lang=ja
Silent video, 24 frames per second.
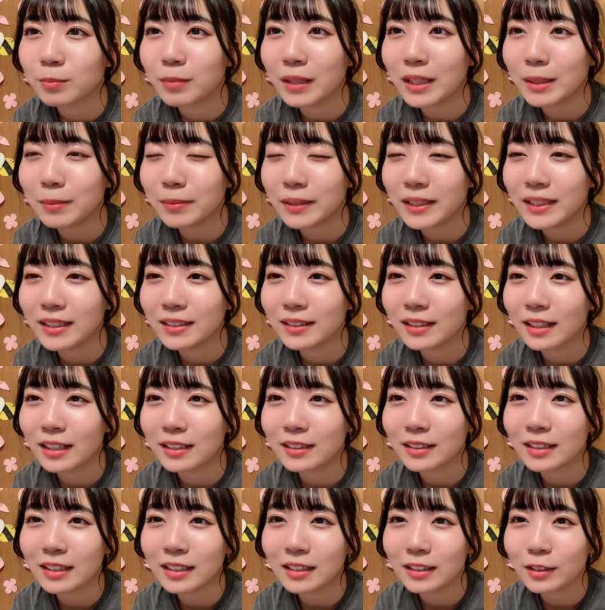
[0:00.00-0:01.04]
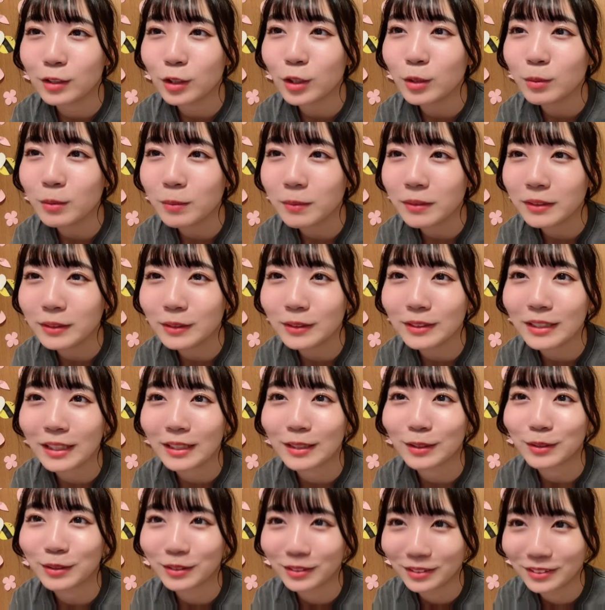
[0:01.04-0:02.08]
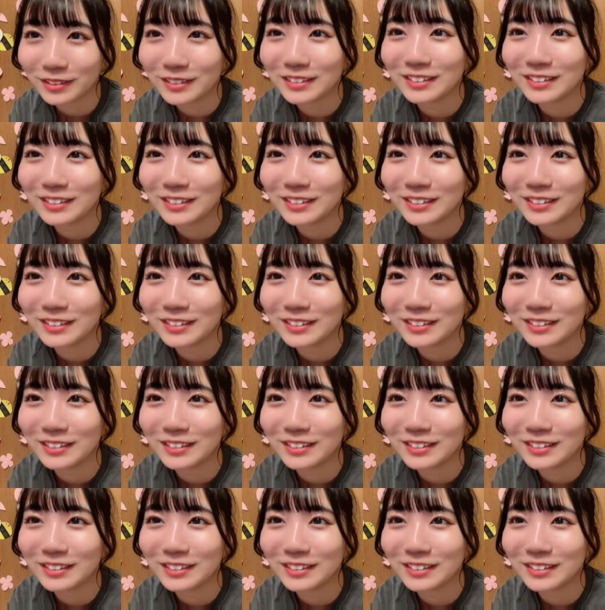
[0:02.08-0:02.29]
バリバリあそのまま食ったってこと